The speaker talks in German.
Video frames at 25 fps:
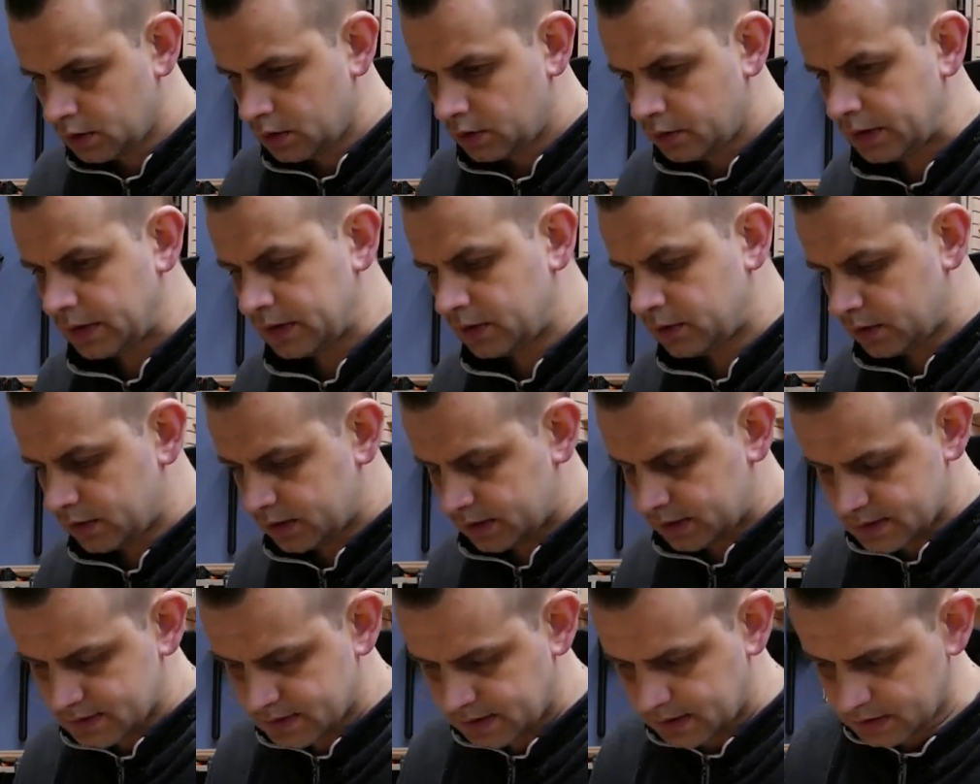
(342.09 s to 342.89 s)
Natürlich,
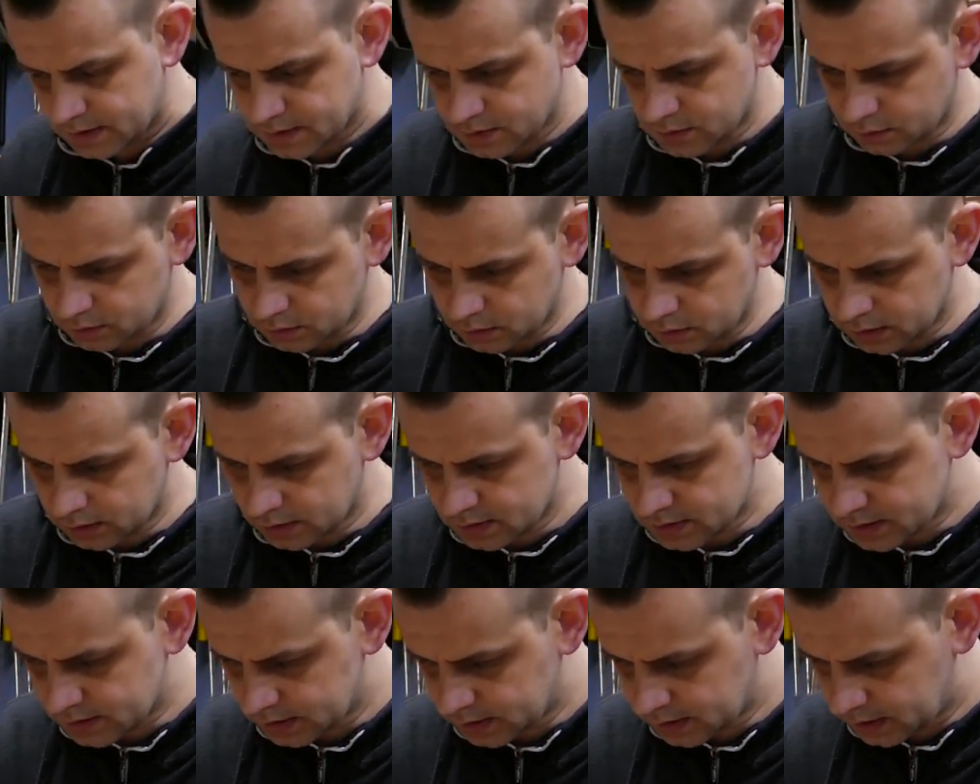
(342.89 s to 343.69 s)
das geht so,
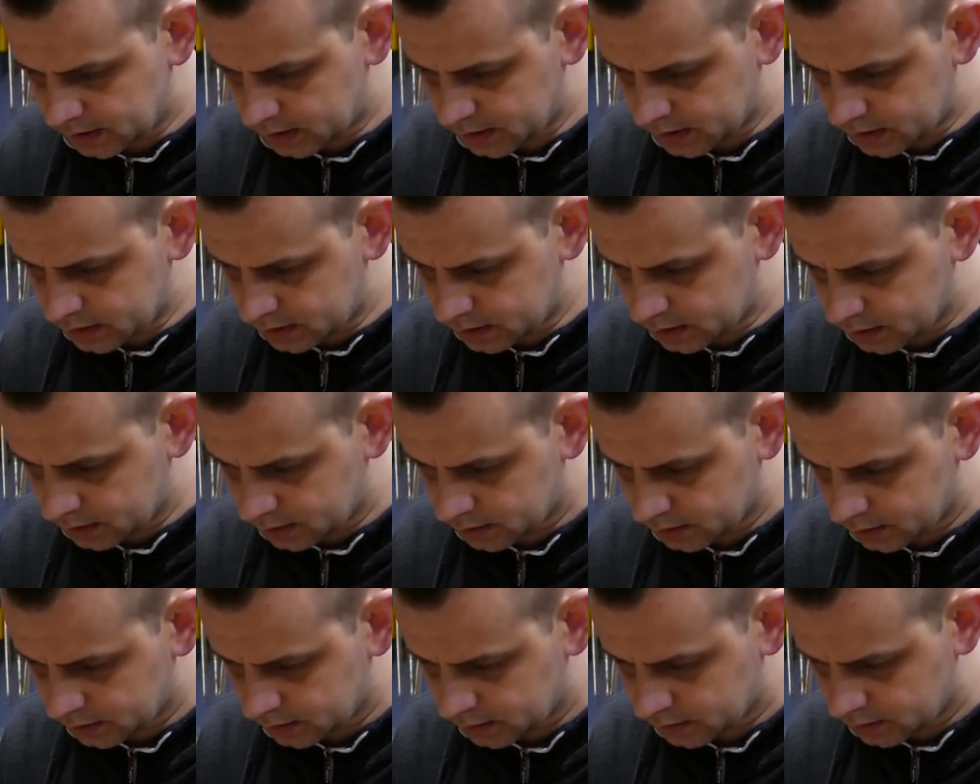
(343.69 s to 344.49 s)
dass in jede
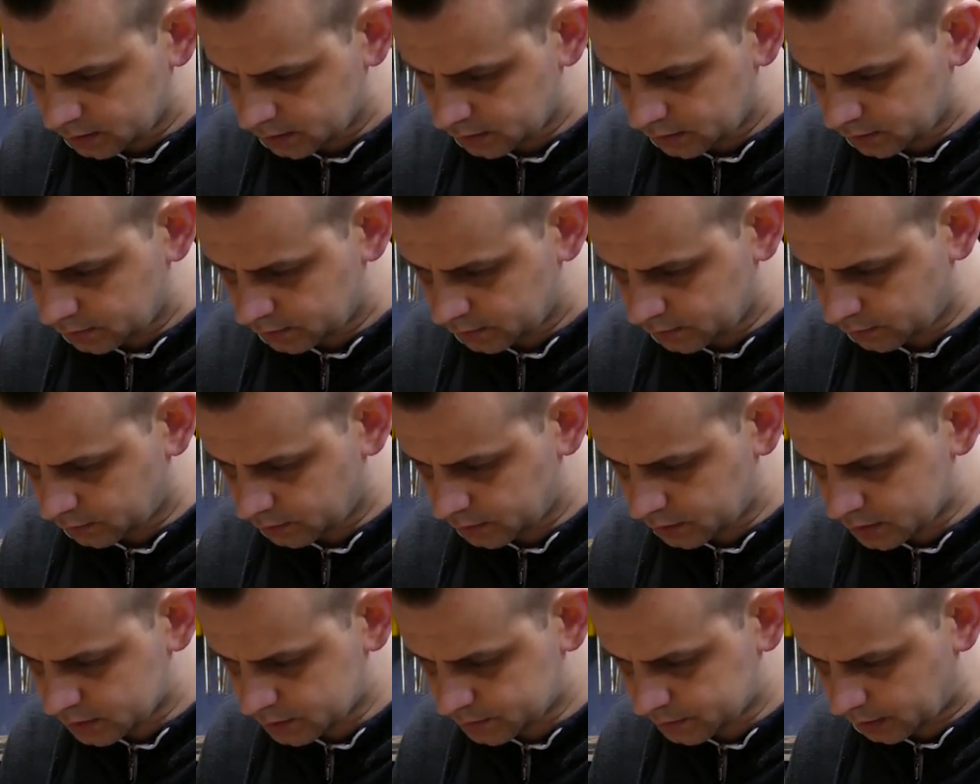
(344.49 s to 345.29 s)
von
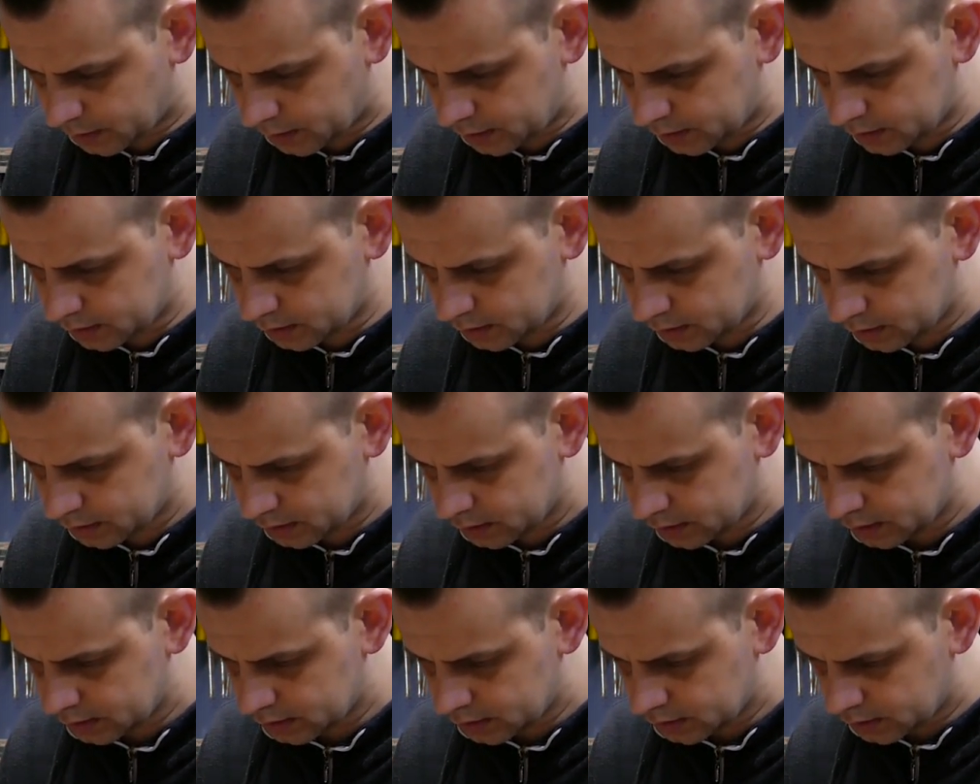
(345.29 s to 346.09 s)
die Spalt
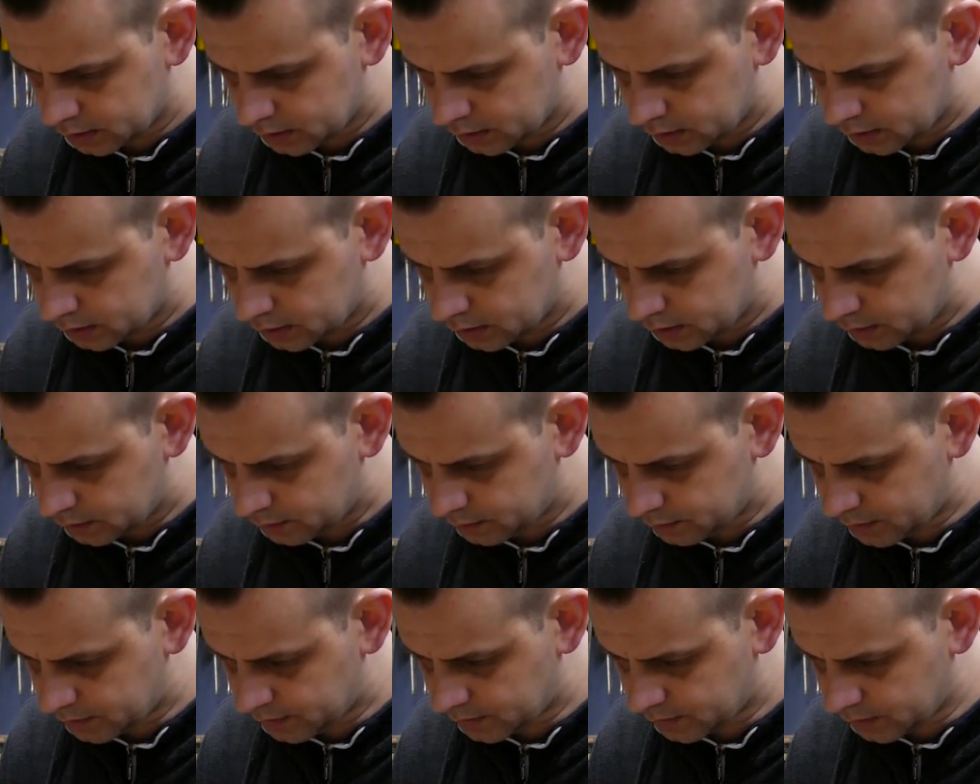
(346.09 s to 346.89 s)

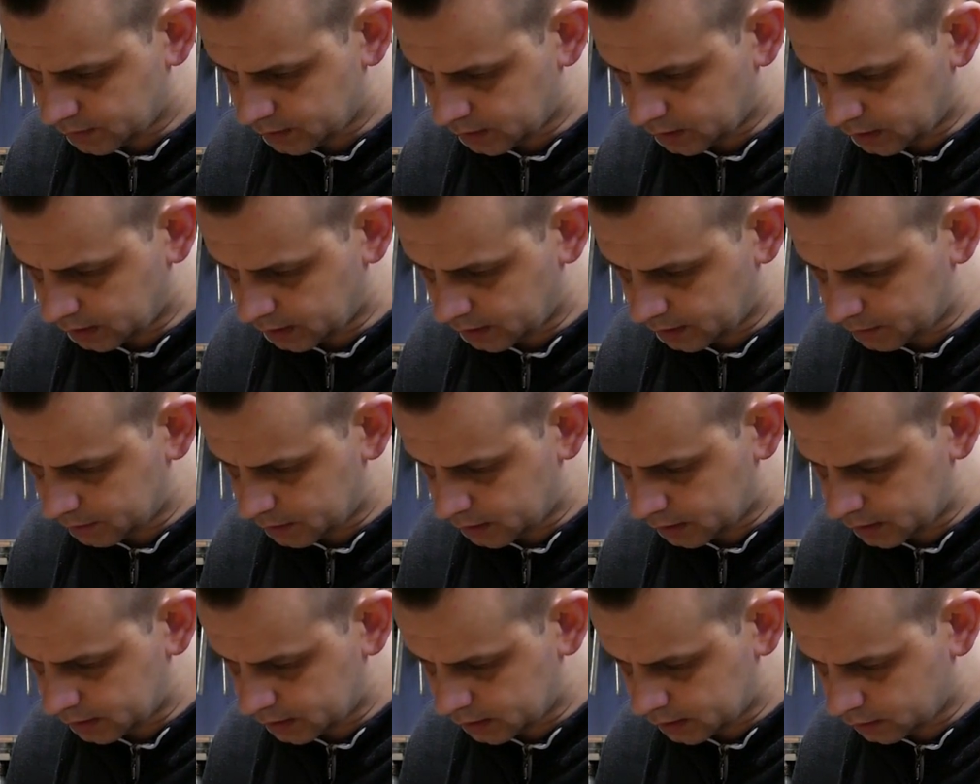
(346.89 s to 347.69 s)
ein bisschen Leim
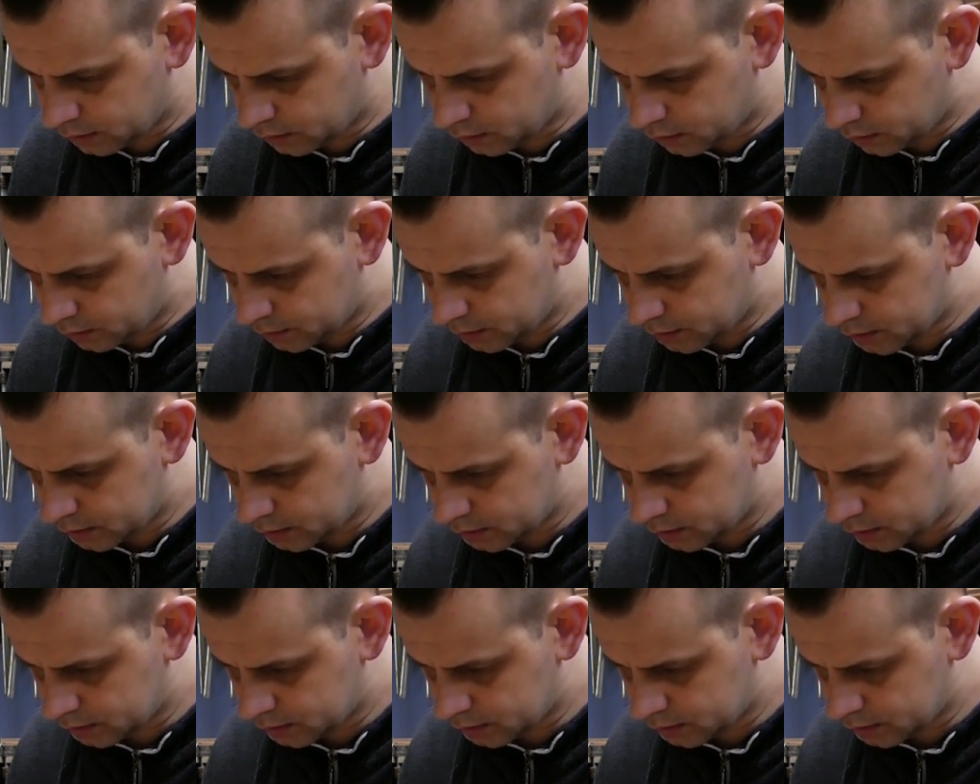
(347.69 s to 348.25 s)
da dran kommt